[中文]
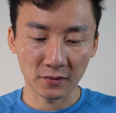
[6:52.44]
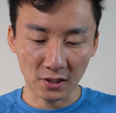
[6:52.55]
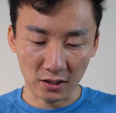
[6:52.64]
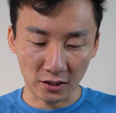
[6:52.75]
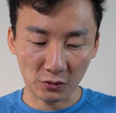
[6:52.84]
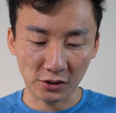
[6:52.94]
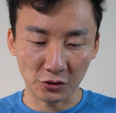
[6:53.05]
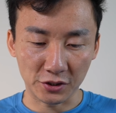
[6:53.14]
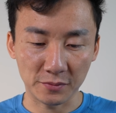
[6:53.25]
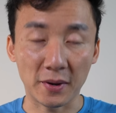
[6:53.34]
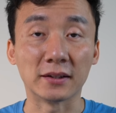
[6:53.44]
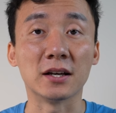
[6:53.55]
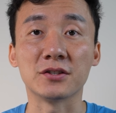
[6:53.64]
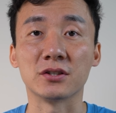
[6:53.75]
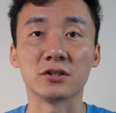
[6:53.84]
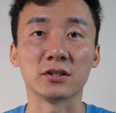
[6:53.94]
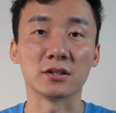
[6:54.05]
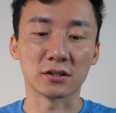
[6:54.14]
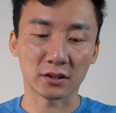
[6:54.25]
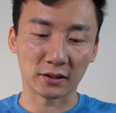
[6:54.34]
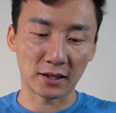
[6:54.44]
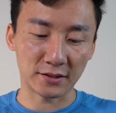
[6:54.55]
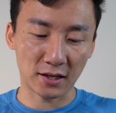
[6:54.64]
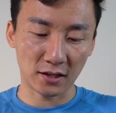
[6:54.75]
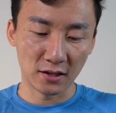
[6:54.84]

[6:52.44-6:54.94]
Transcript: 那两款手机摆在一起，真的是给大家